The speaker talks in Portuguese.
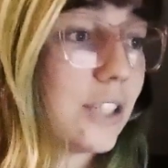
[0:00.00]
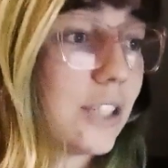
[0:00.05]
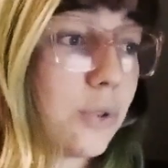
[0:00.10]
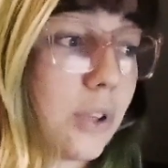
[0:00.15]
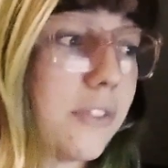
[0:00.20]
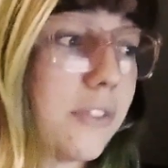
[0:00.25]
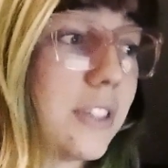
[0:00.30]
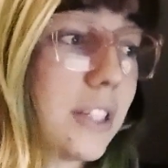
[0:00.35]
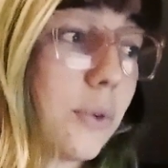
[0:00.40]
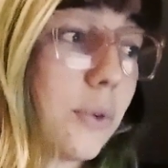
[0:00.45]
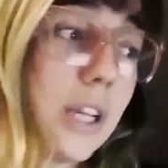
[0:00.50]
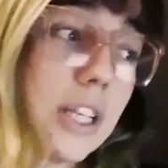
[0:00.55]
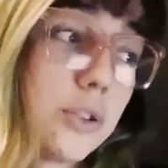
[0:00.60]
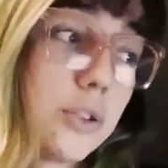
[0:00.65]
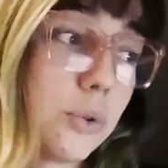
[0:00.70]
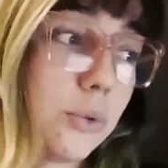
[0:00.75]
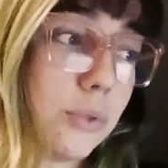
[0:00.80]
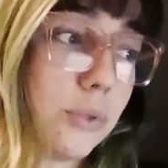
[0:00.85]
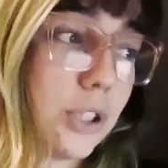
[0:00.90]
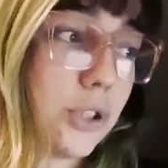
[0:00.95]
Sua visão
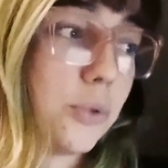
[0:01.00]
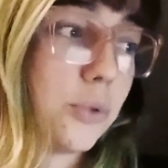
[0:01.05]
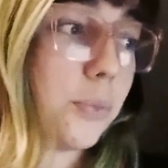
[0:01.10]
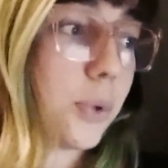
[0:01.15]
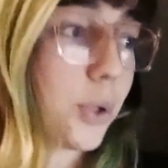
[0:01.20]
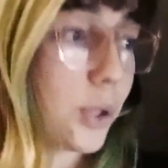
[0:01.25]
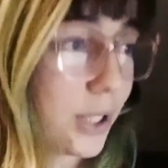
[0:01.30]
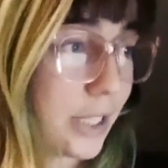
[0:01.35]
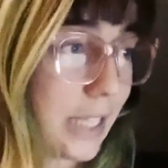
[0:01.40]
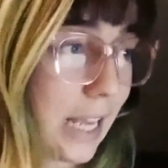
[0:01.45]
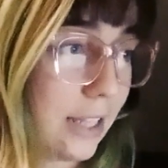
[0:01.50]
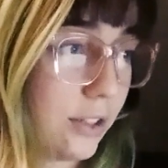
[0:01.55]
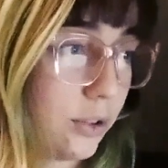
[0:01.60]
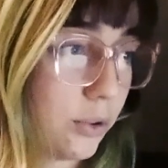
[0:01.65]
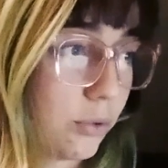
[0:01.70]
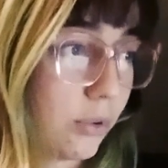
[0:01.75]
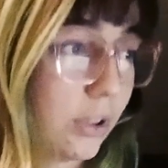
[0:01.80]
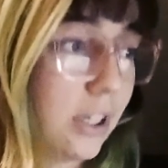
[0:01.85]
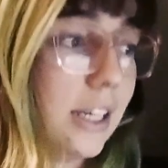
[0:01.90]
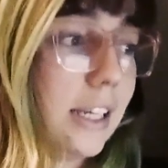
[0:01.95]
resulta de um
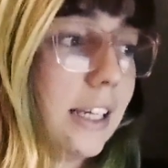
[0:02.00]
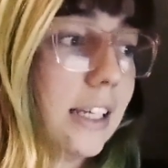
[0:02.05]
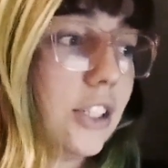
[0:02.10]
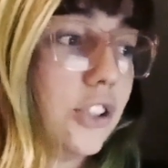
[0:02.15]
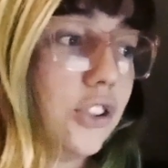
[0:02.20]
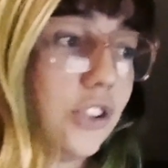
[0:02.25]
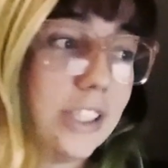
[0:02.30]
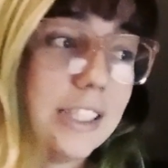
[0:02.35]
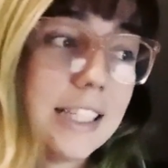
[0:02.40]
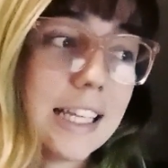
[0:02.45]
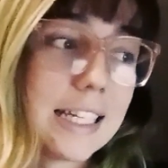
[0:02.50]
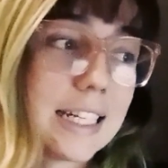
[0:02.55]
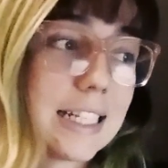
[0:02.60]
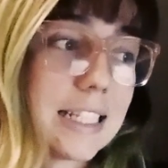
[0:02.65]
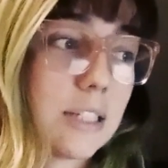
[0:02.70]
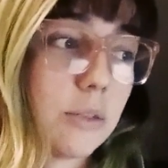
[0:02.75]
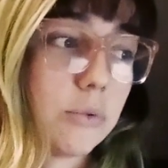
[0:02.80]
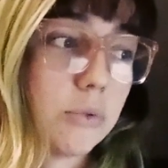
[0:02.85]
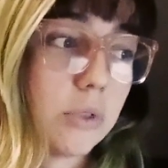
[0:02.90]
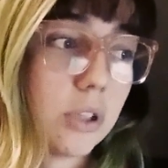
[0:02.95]
processo de
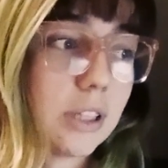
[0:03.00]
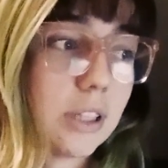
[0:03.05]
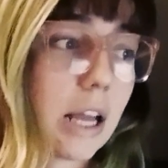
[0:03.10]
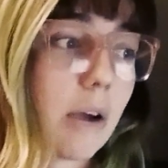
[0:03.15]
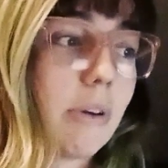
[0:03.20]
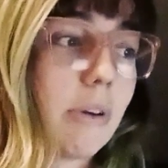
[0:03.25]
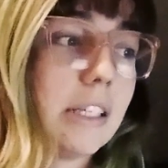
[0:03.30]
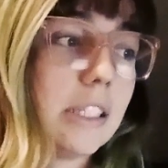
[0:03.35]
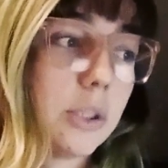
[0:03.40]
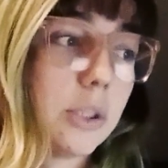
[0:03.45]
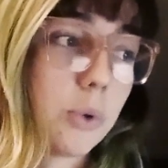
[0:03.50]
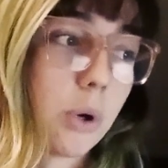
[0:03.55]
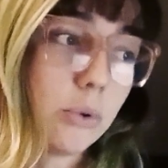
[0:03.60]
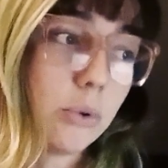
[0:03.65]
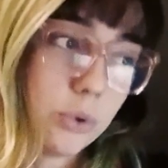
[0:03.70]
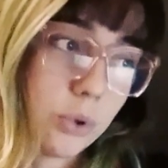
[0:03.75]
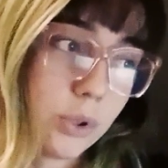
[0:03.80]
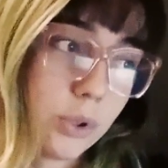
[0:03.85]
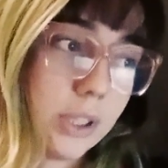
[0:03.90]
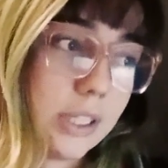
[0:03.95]
integração total entre o
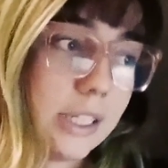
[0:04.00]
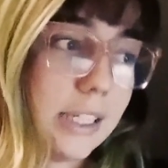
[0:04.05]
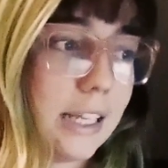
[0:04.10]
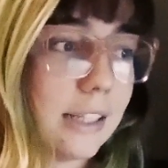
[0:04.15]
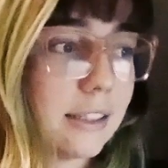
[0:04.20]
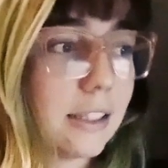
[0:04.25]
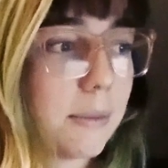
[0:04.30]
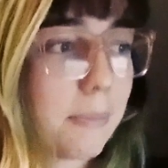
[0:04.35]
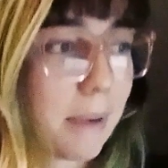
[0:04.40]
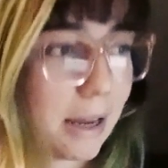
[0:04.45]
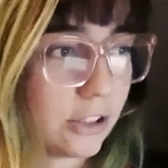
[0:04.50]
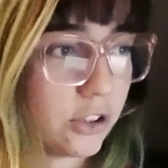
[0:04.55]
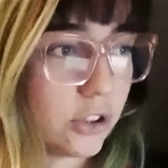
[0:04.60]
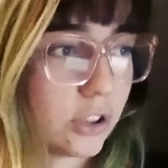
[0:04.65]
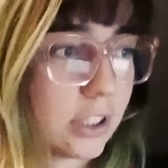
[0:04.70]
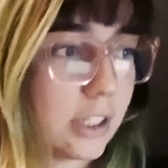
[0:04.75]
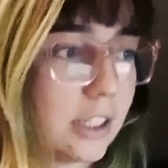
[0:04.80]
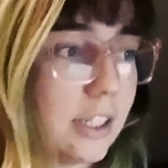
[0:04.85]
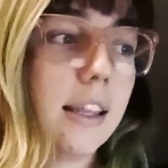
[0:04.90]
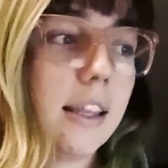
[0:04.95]
autor e a
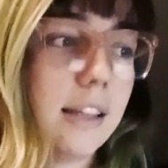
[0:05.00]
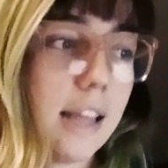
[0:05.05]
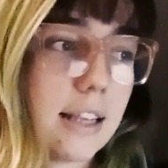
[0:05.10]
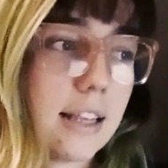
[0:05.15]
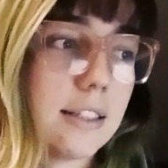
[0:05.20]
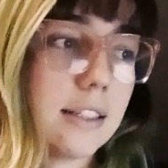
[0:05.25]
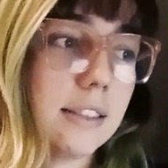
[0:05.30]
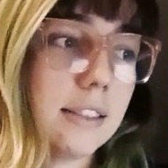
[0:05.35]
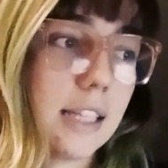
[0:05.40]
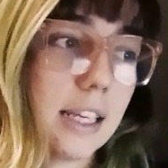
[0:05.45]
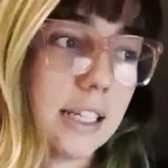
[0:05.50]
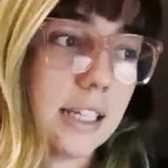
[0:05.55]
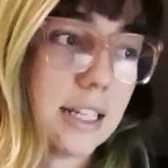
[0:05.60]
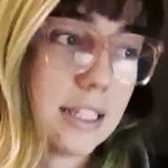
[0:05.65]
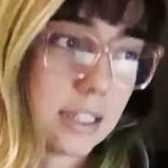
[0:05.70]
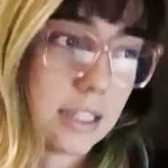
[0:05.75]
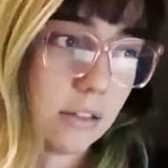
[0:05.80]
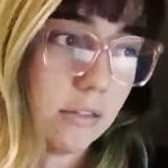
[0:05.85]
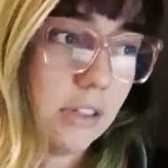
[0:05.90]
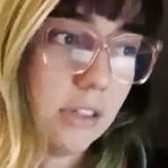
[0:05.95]
temática, e dessa
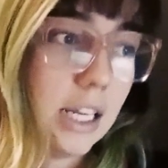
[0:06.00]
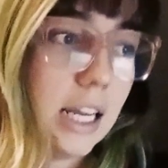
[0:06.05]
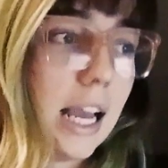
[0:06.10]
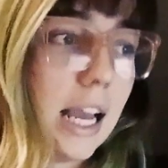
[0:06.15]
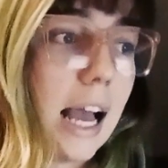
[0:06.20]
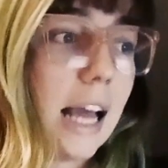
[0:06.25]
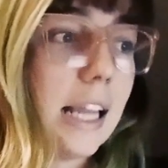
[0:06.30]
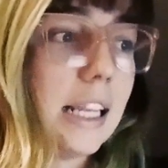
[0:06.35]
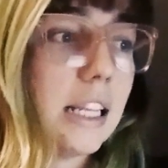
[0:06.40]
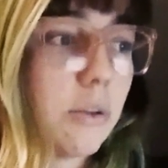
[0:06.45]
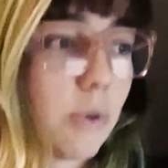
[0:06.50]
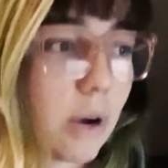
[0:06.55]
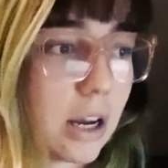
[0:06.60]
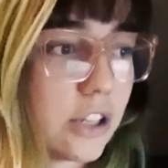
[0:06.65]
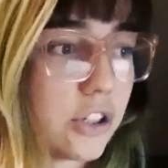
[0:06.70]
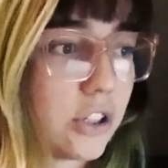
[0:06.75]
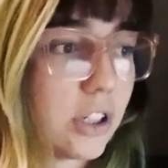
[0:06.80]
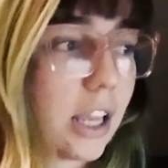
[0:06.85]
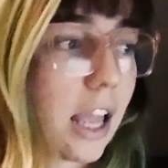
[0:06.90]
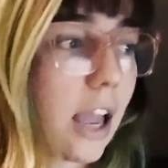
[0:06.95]
integração, a
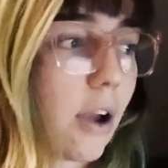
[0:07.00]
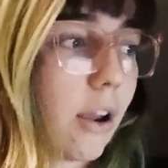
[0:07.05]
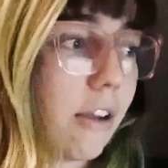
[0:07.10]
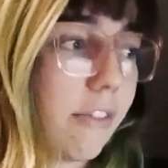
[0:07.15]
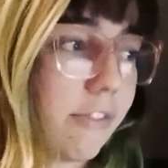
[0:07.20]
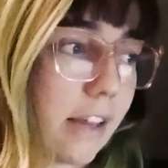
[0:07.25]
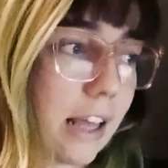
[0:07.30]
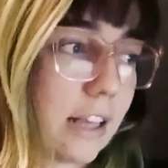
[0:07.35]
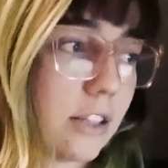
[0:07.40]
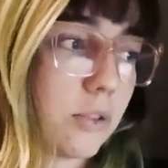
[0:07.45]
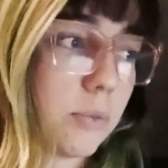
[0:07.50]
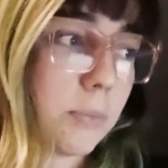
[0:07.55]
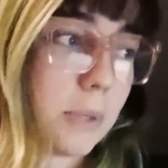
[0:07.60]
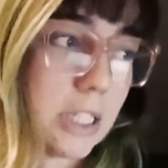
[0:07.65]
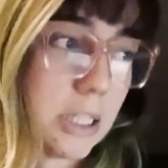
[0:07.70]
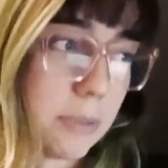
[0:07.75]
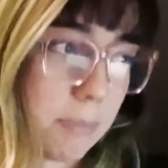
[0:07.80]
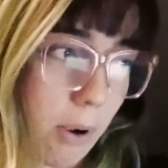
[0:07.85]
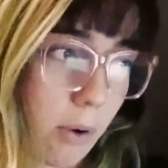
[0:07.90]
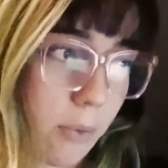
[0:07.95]
linguagem é o reflexo
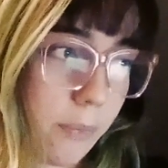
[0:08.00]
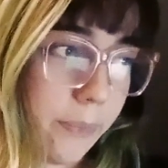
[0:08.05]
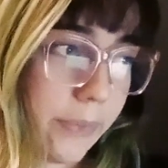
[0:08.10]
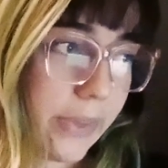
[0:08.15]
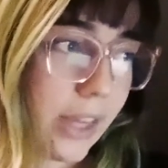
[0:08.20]
principal.